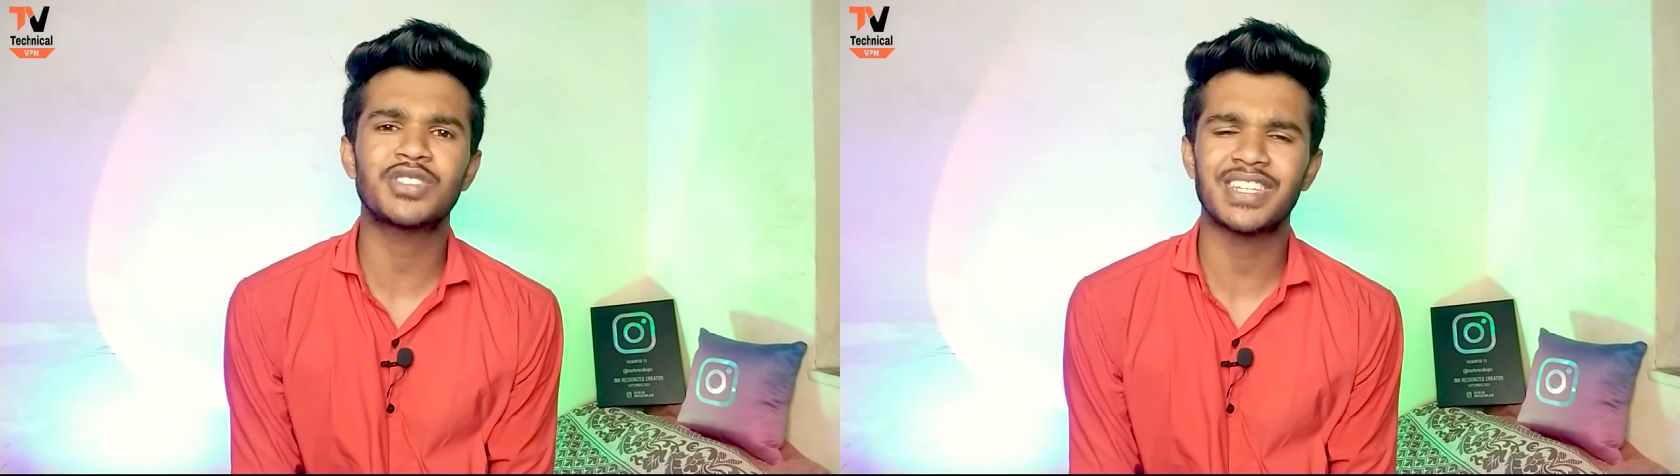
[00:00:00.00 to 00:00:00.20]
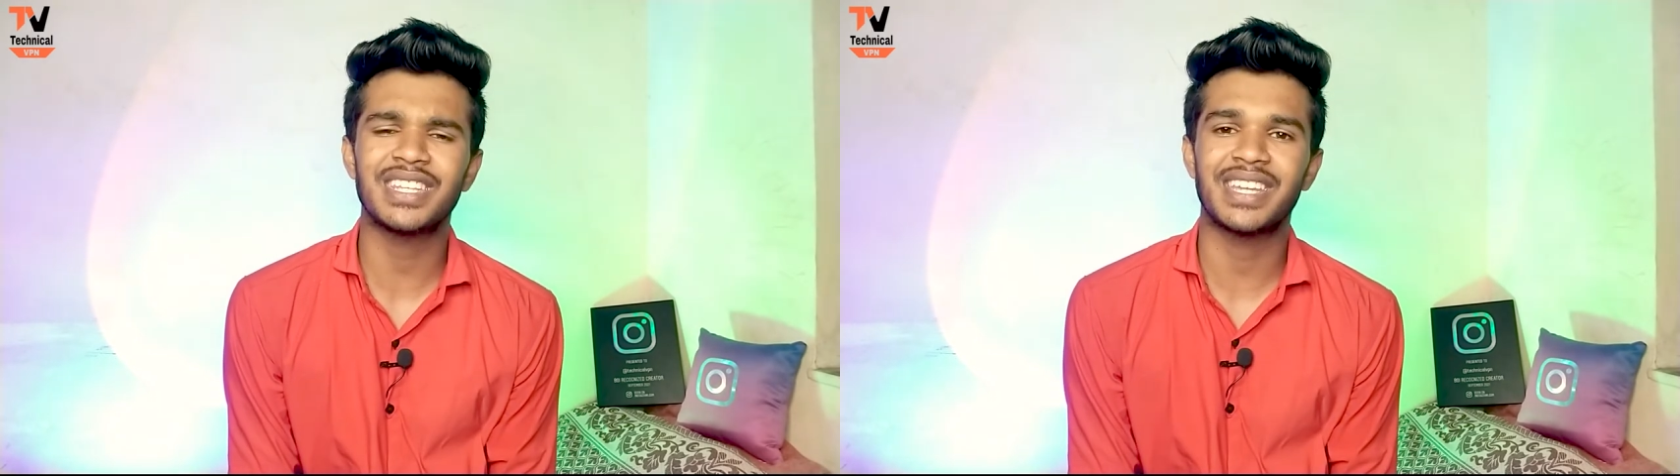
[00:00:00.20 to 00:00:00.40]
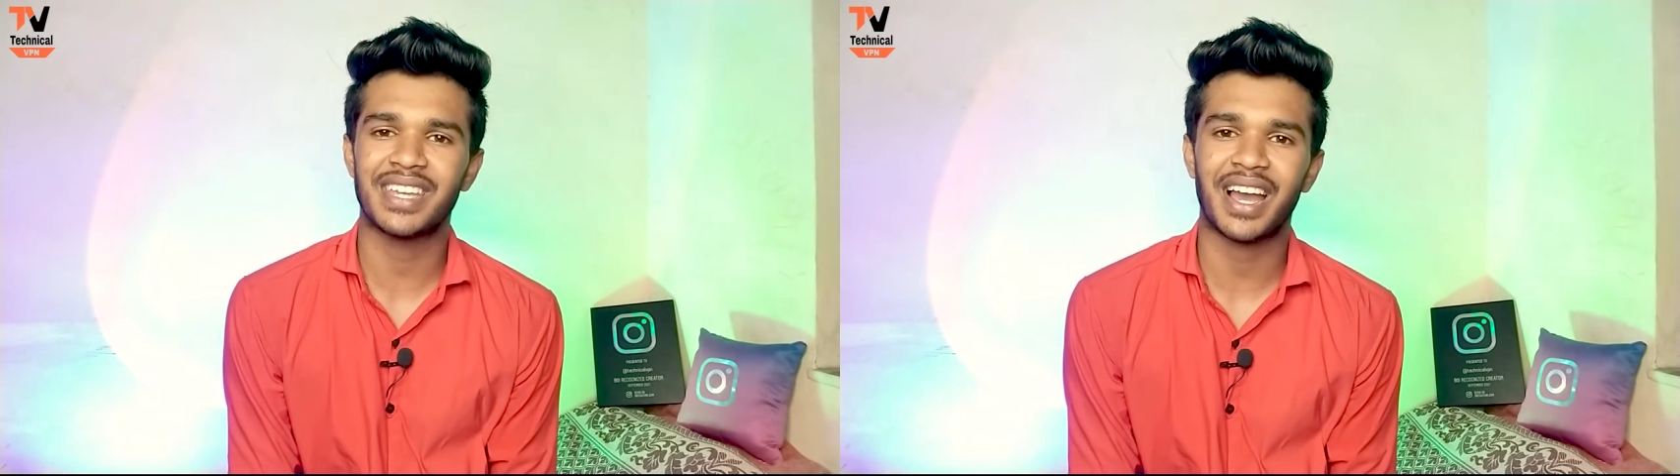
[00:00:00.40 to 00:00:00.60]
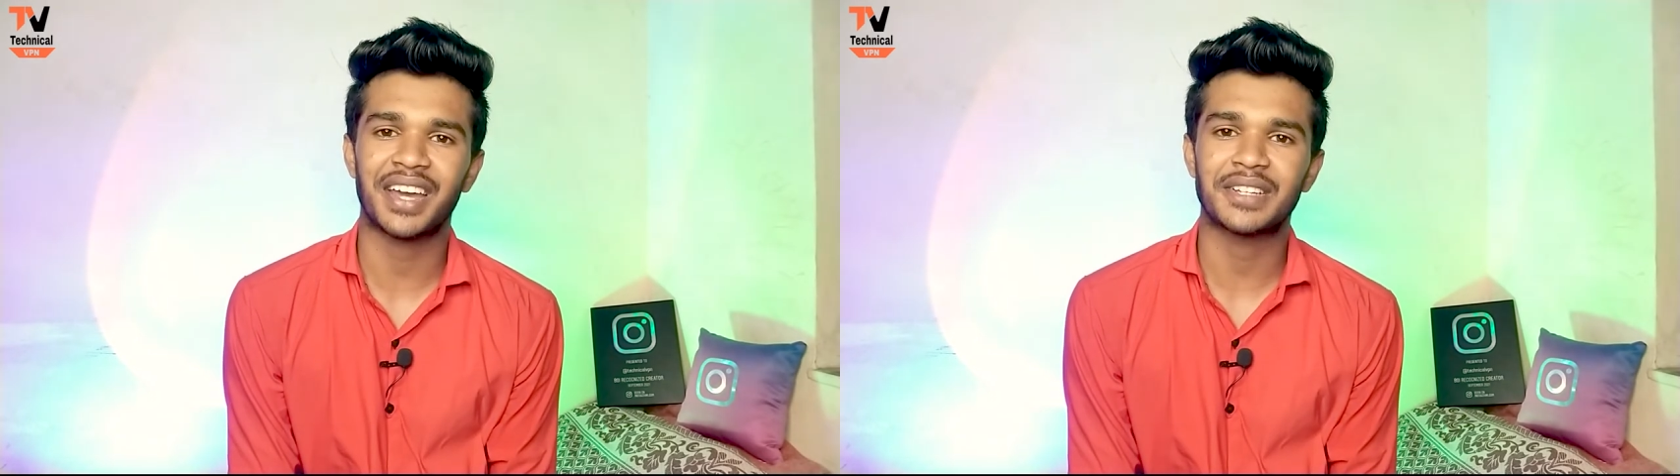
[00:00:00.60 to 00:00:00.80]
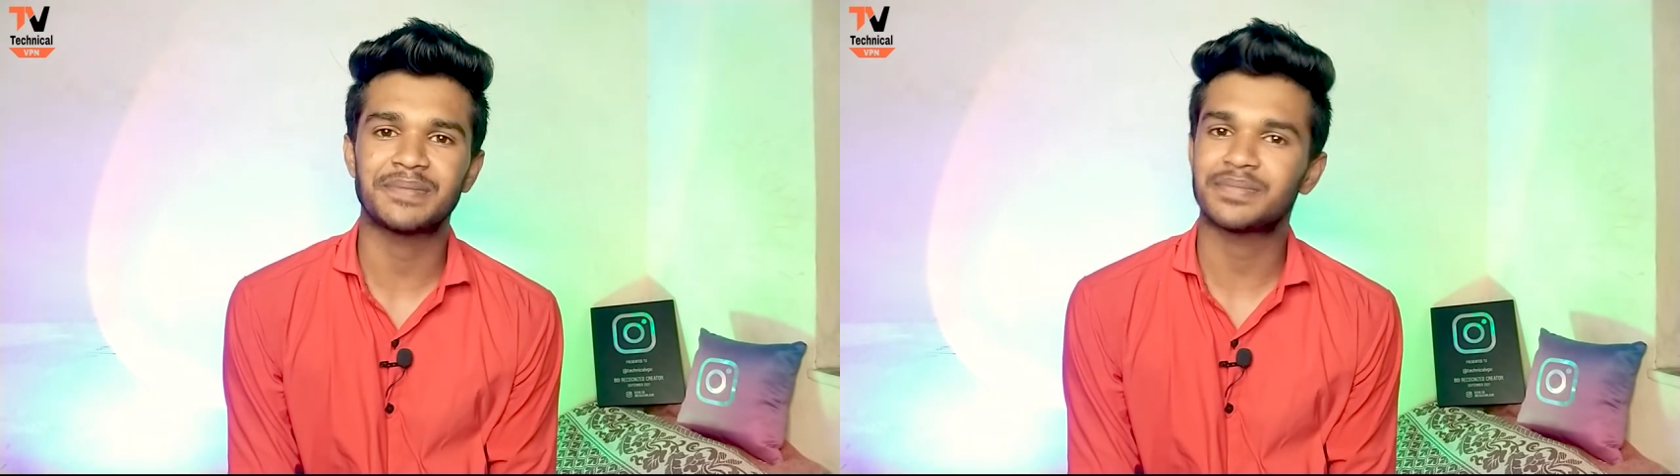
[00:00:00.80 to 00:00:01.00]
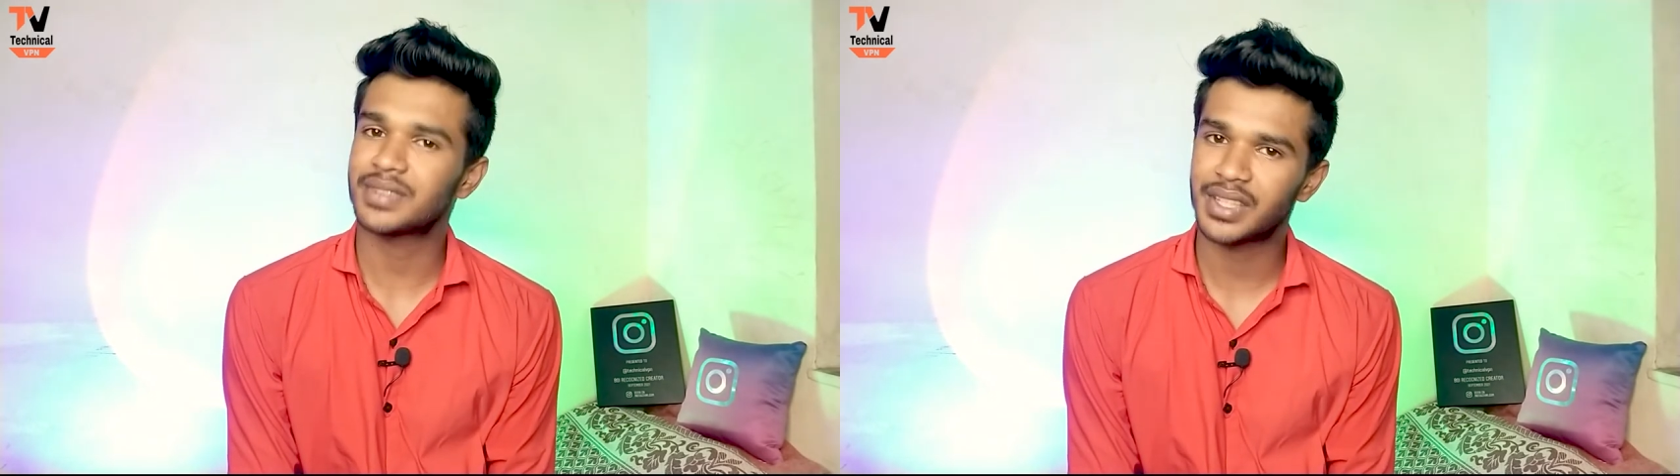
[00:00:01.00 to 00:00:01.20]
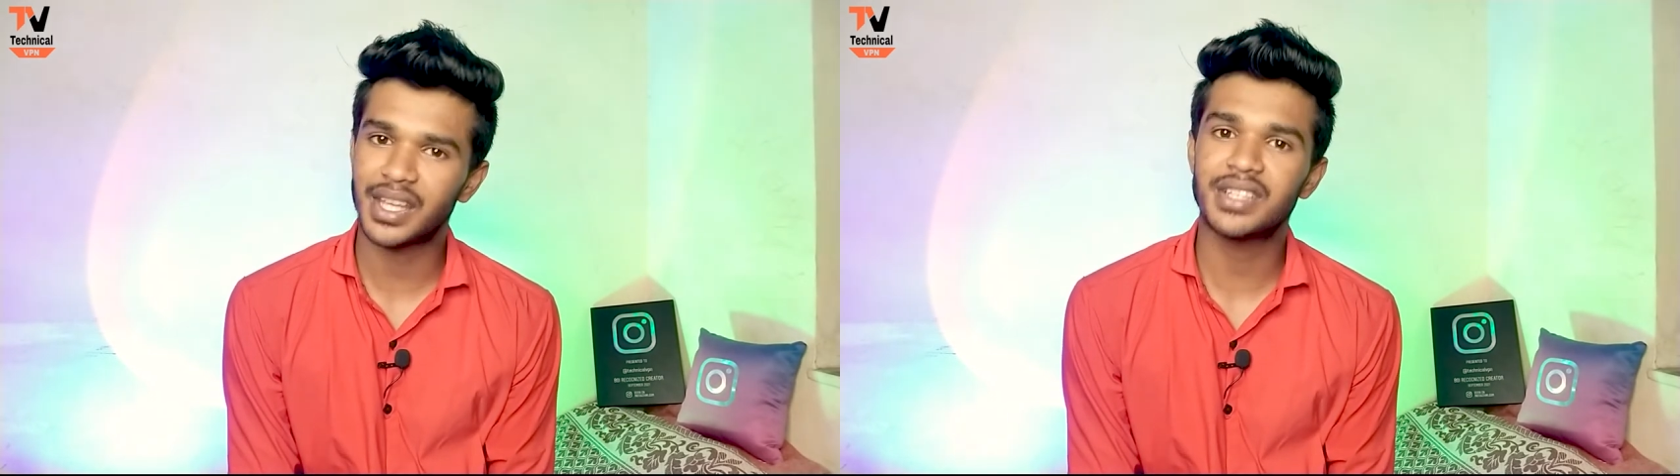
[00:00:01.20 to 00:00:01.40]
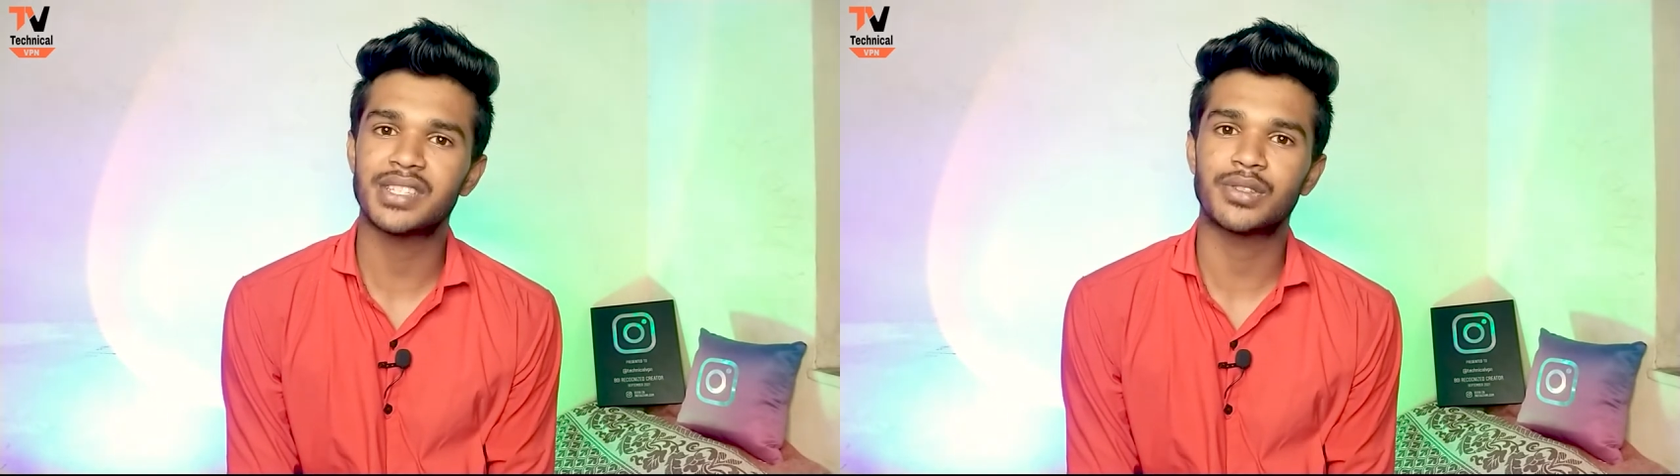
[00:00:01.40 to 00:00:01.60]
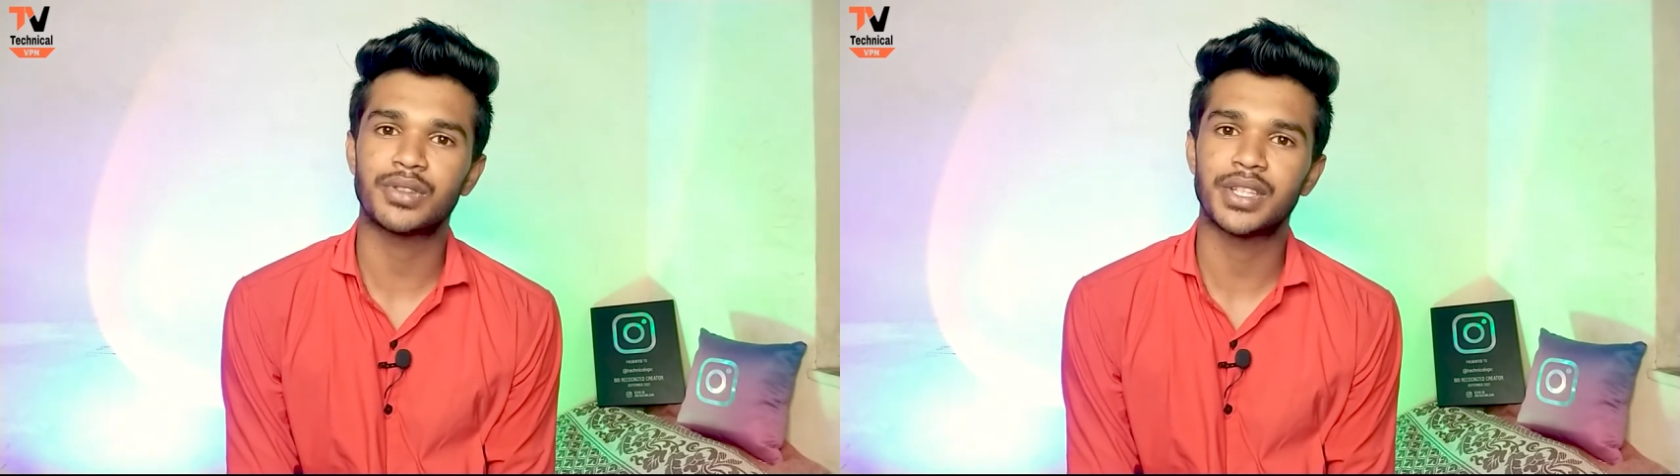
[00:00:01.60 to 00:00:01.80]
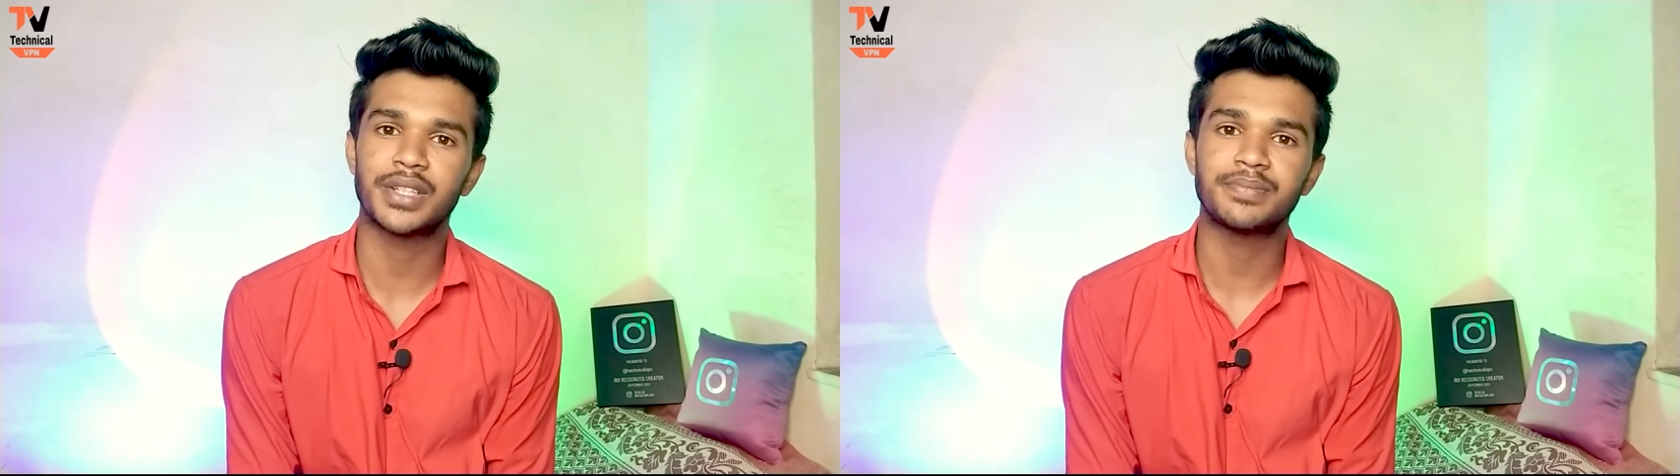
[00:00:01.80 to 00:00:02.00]
कुछ नहीं है यार यही चीज़
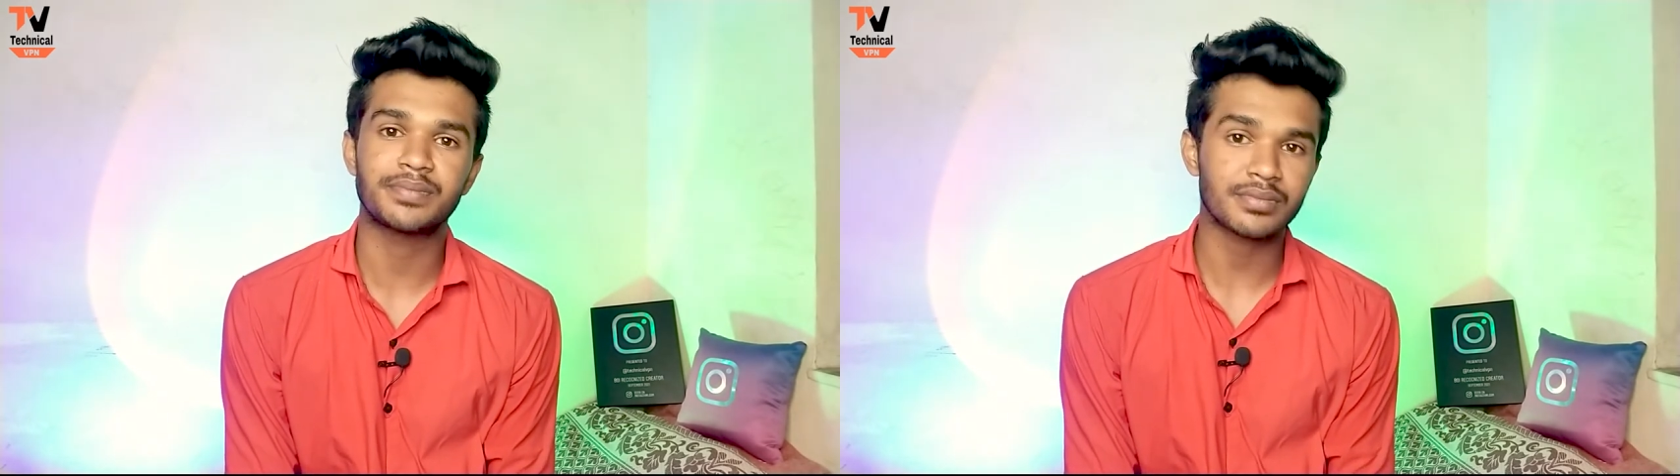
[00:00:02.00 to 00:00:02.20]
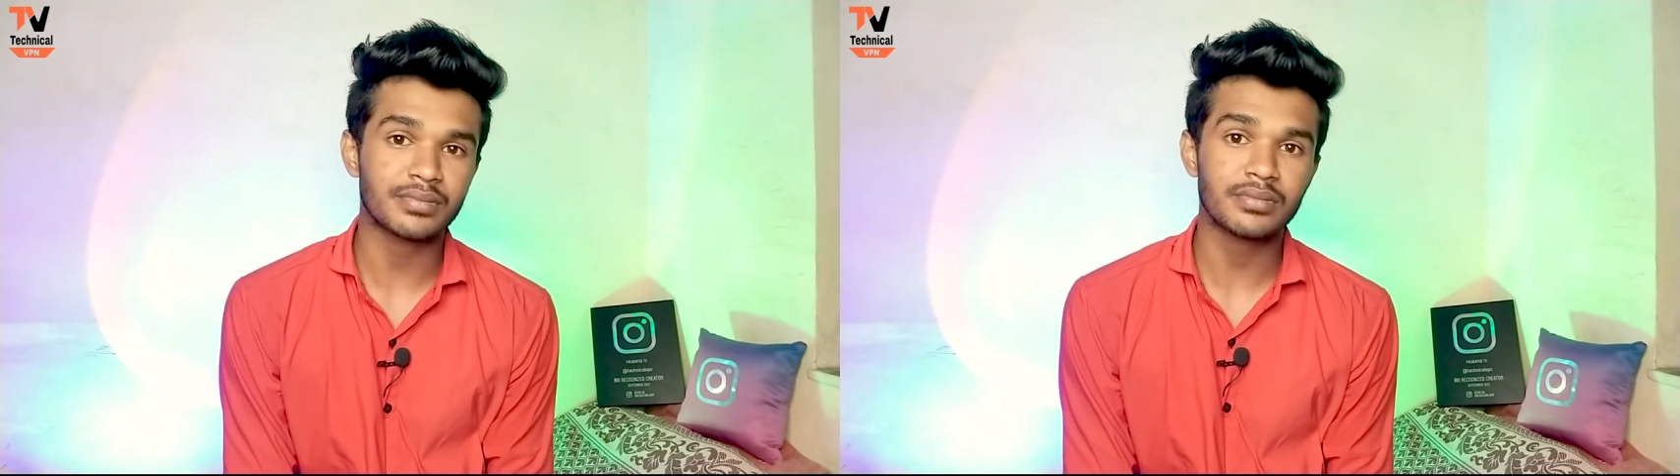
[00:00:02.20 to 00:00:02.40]
होती है